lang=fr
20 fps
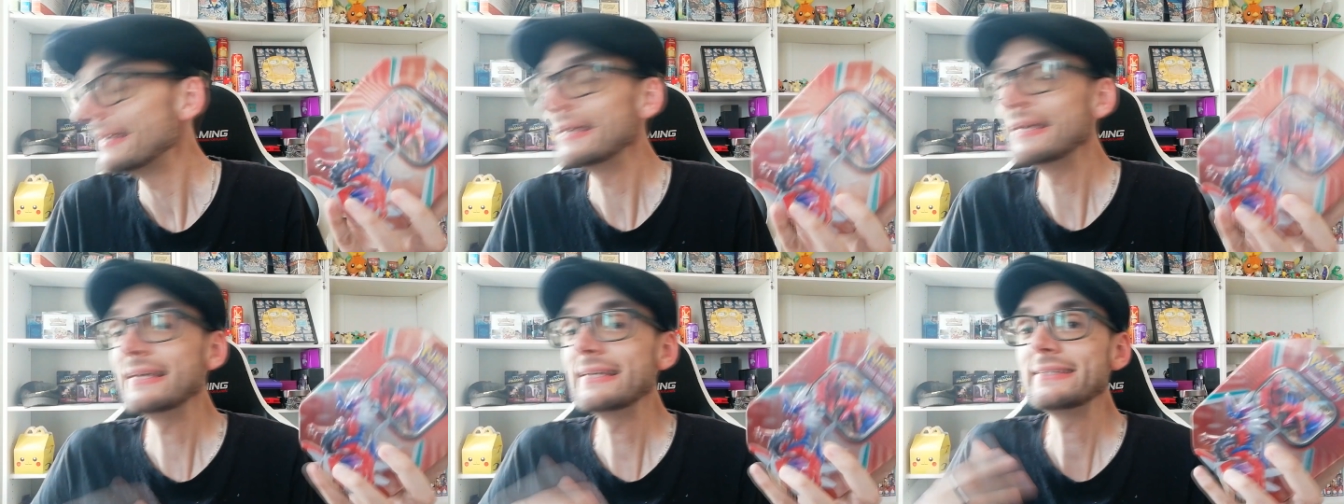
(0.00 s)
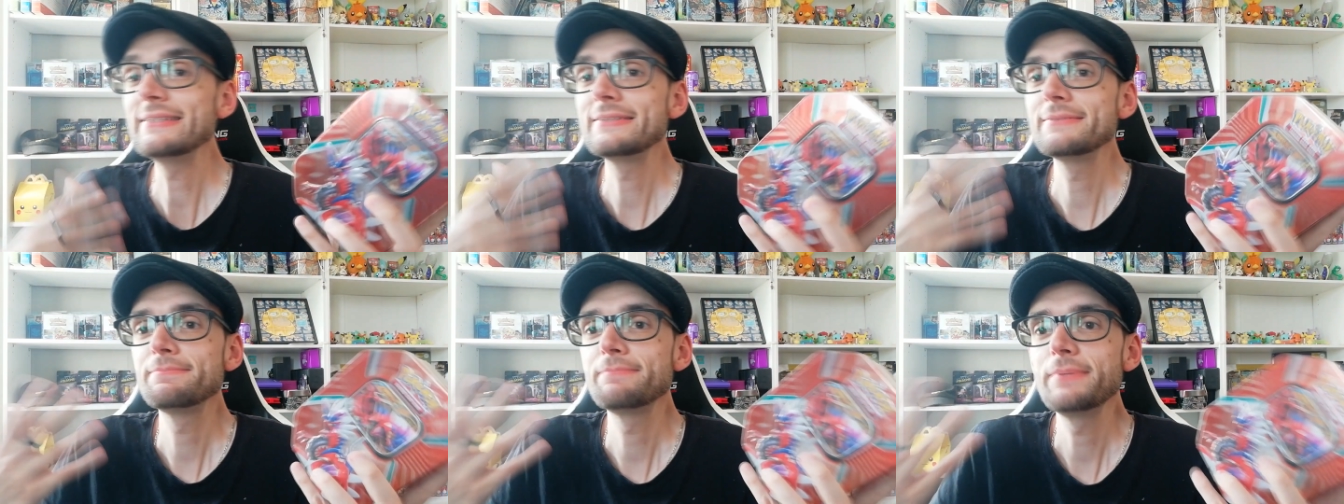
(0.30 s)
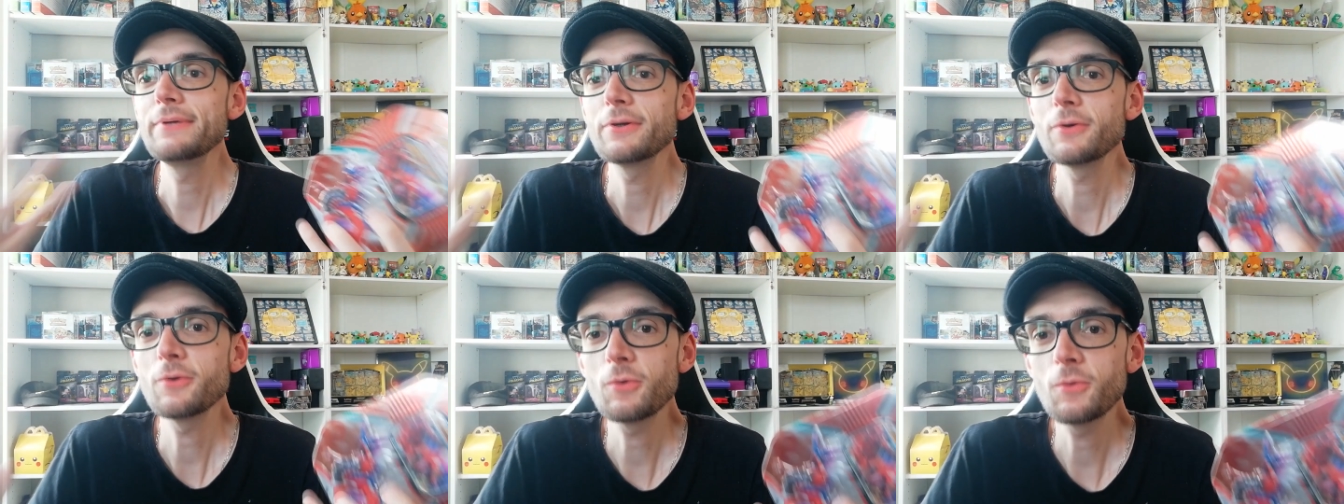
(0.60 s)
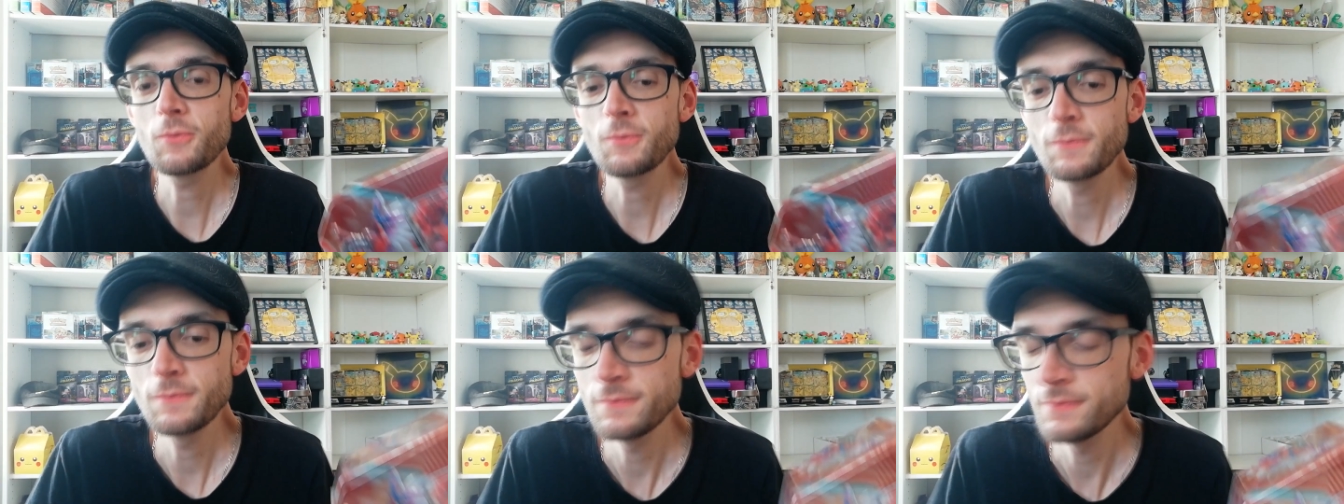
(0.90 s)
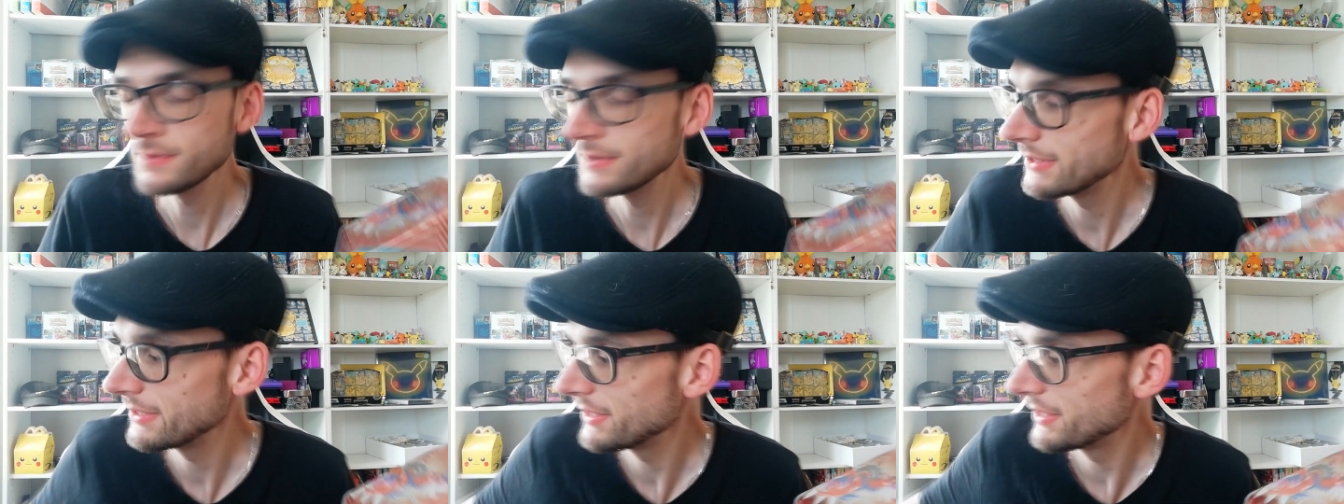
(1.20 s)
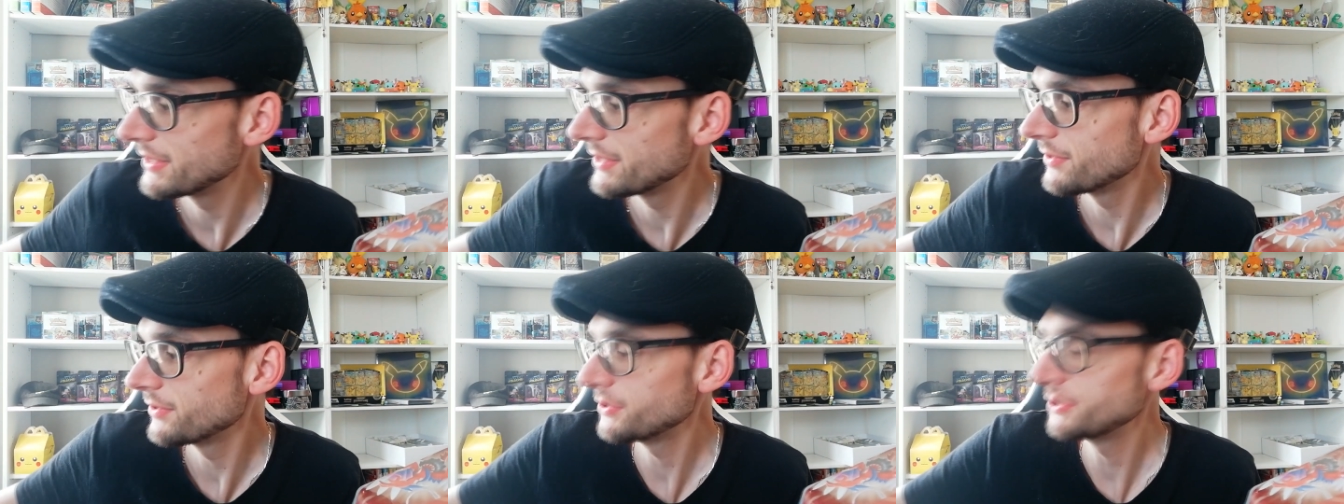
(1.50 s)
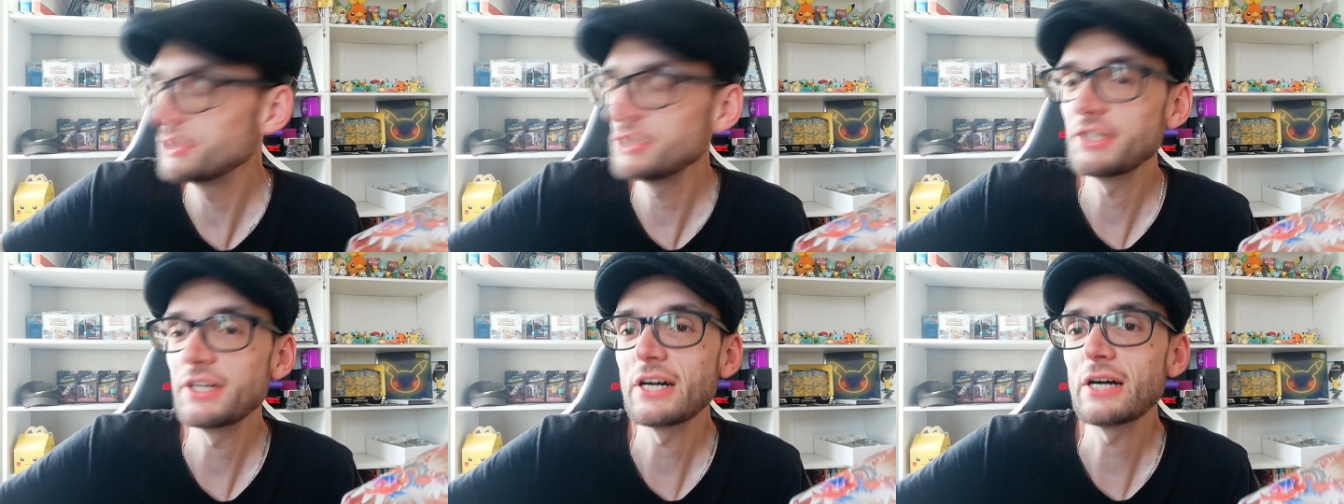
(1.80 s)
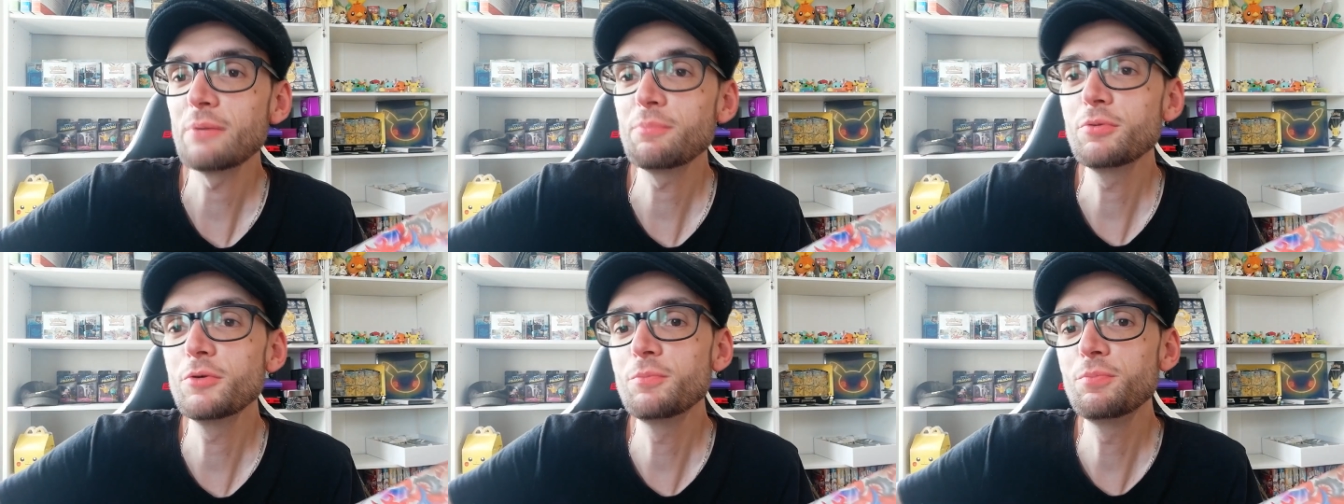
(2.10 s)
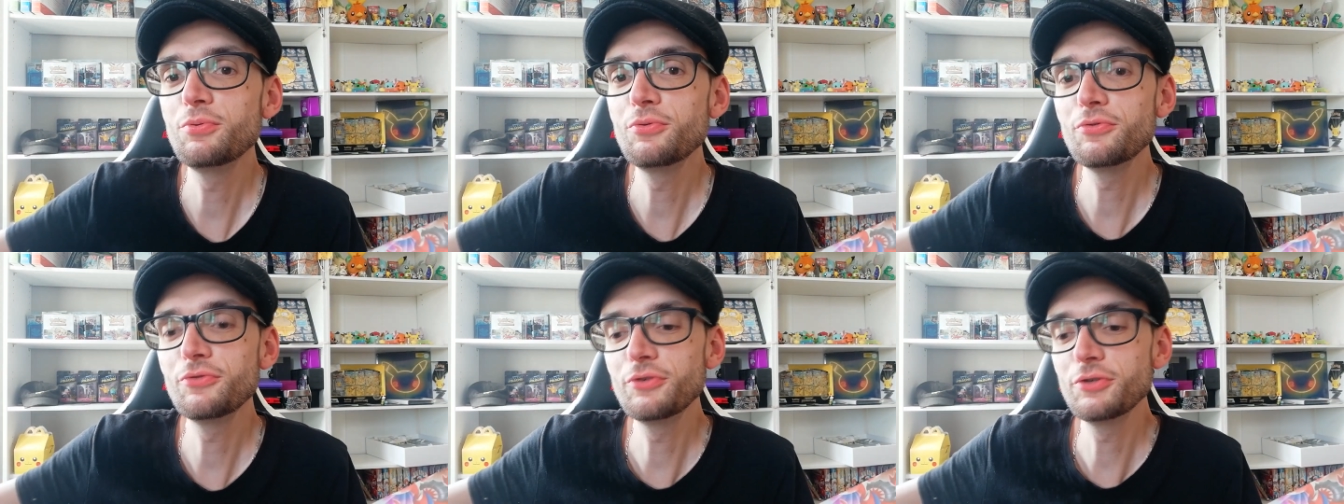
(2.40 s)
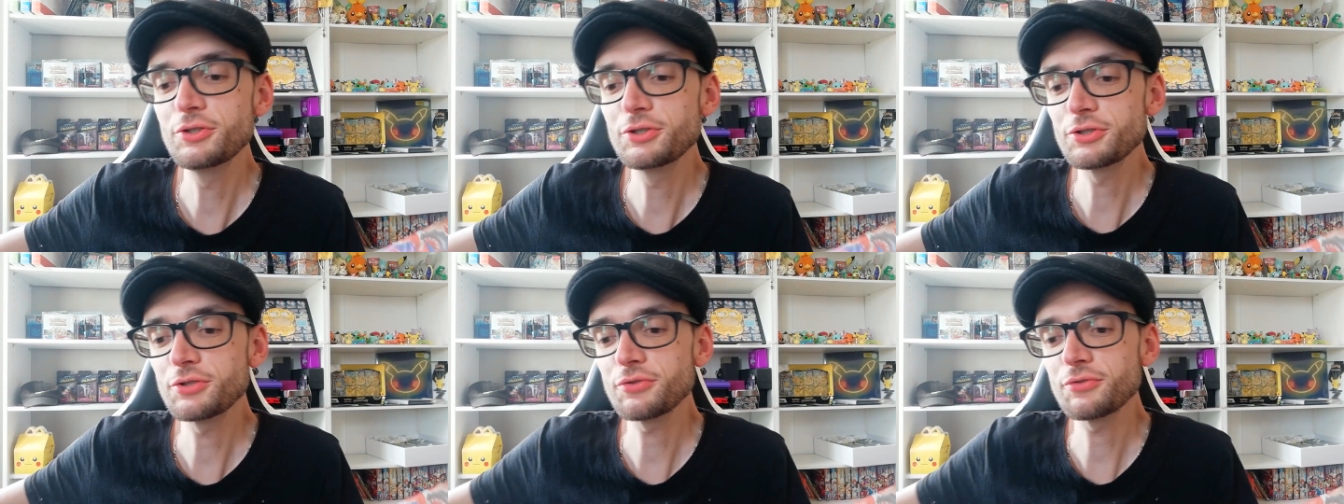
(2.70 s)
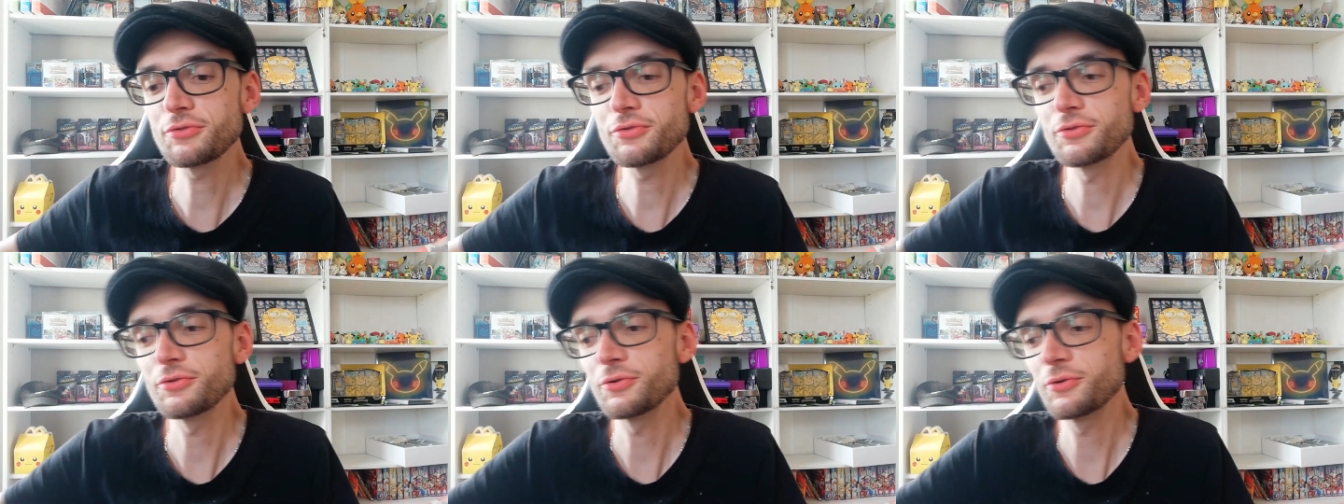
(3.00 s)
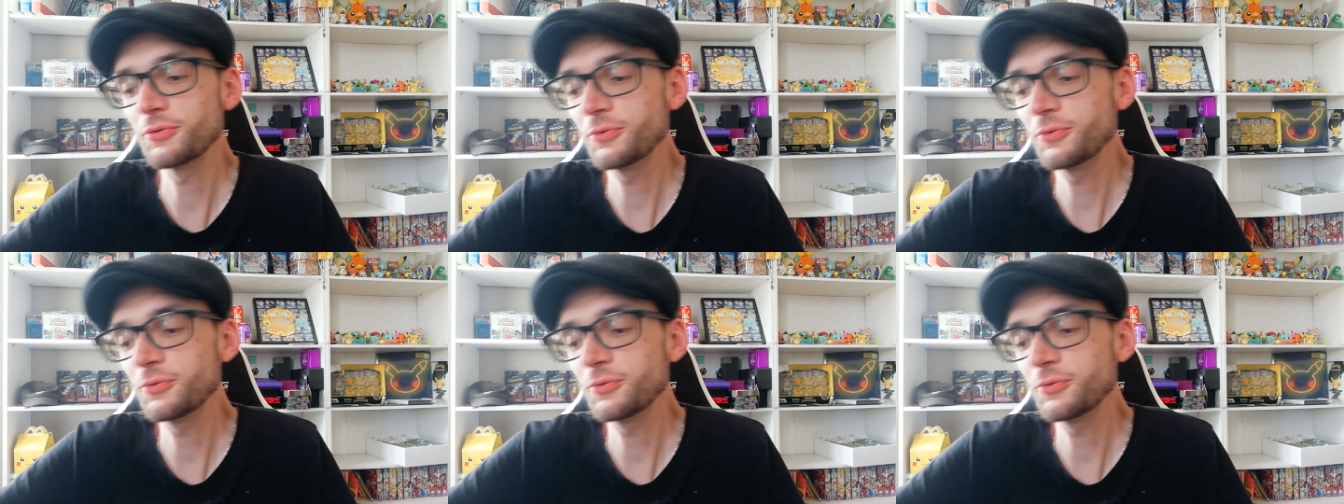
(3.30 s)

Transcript: Espérons que j'ai un peu plus de chance